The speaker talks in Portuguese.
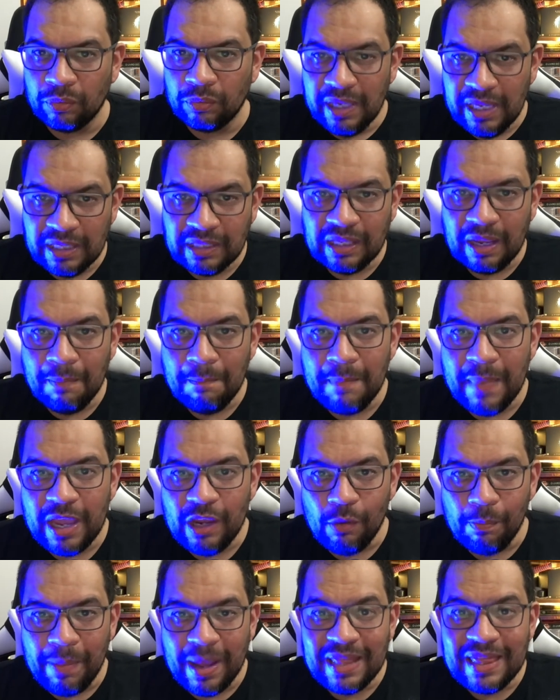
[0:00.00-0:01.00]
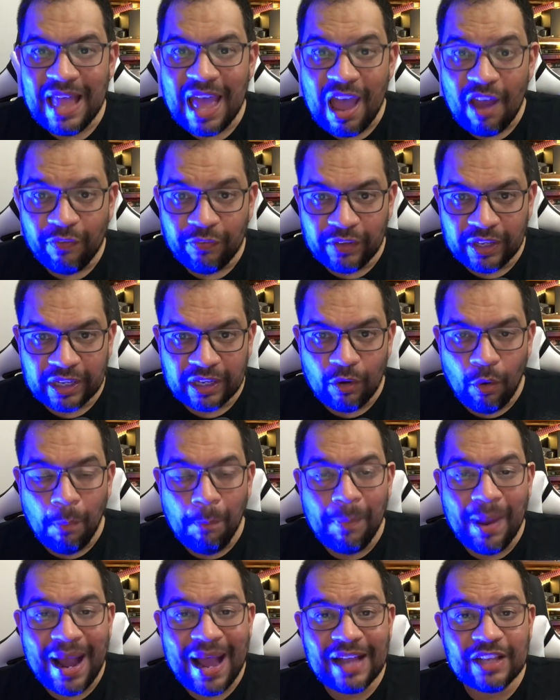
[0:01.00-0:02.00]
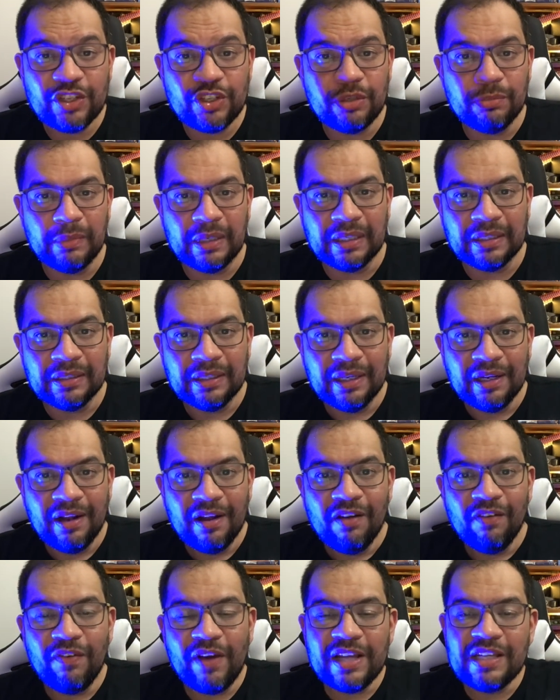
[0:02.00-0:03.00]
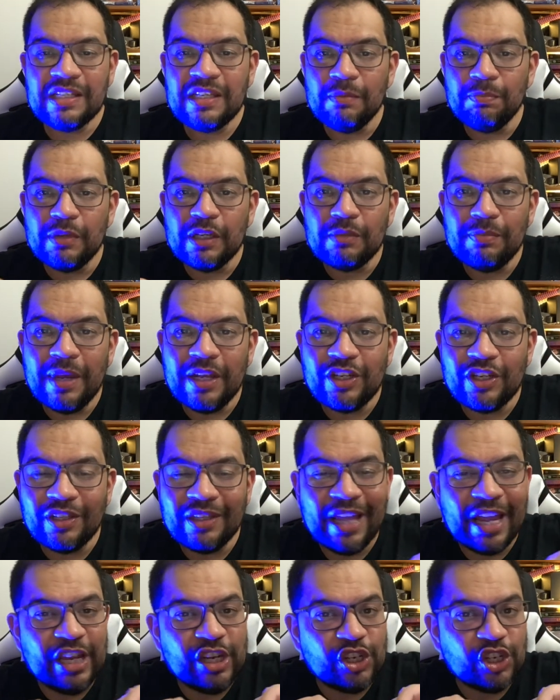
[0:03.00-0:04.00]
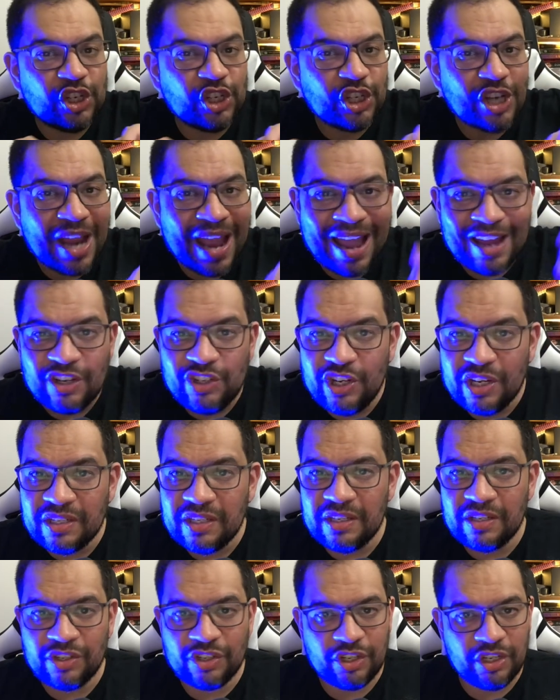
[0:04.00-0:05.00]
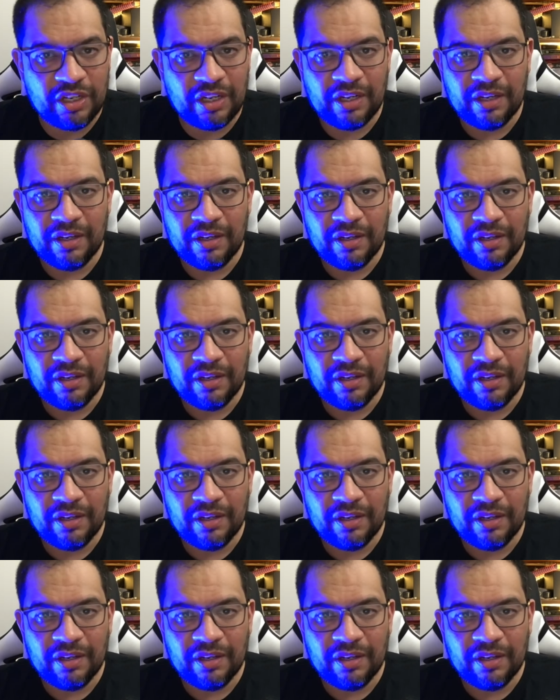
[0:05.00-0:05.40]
E também o Ben Affleck, o Batman, vai simplesmente deixar de existir.